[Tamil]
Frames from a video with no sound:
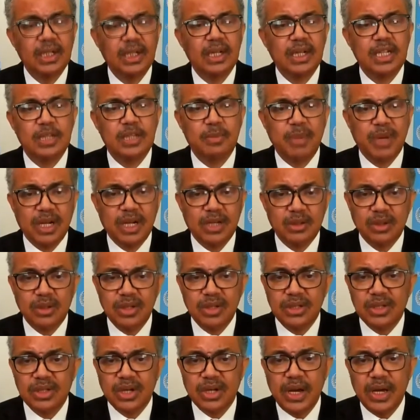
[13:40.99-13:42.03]
ஆனால் இது
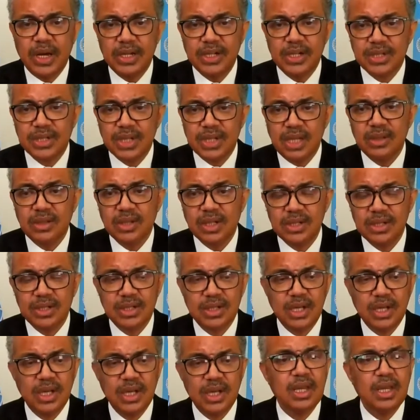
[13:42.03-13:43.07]
மற்ற
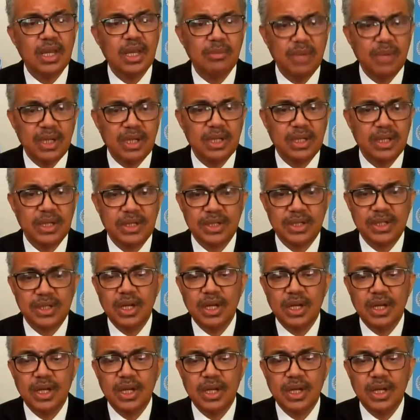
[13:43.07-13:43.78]
பிரிவுகளையும் பாதிக்கிறது